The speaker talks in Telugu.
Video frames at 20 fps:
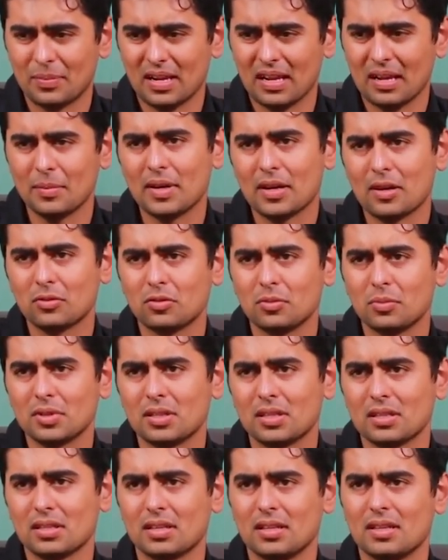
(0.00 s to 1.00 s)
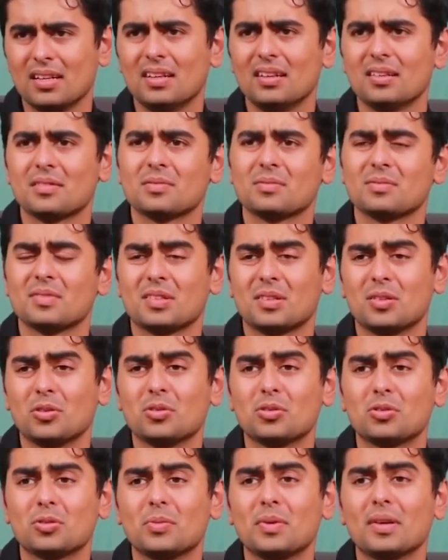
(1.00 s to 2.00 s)
ప్రేమ ఎక్కువ చూపించినా సరే
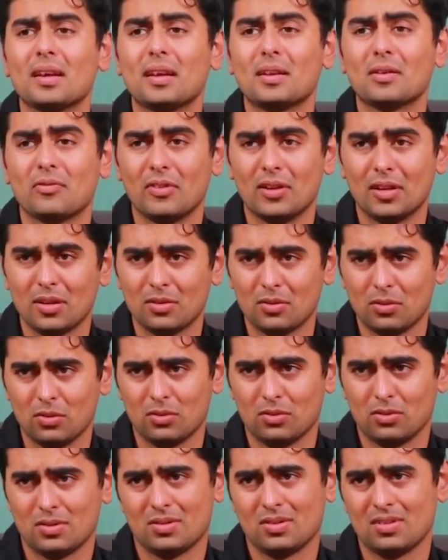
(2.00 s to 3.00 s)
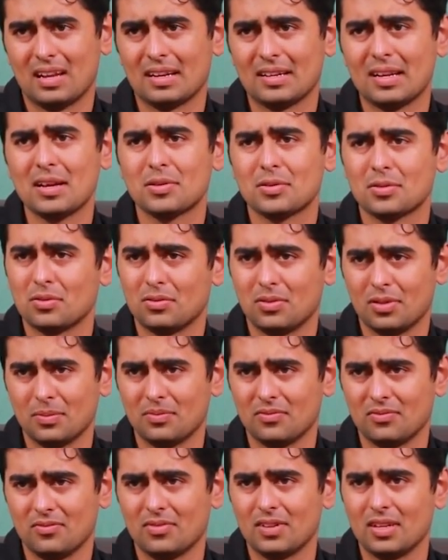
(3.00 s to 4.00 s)
యూస్ టు బి గెట్ వెరీ క్లోజ్ అటాచ్ టు
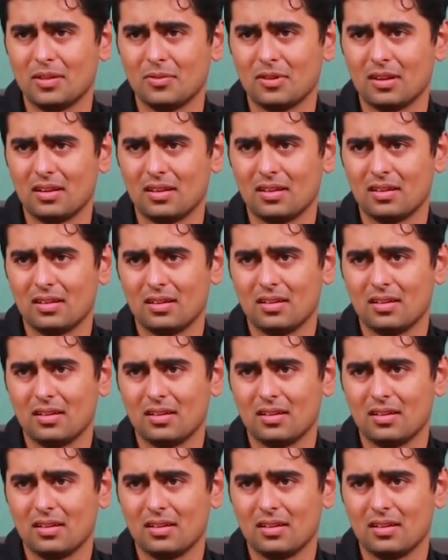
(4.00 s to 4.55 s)
హిమ్ వెరీ వెల్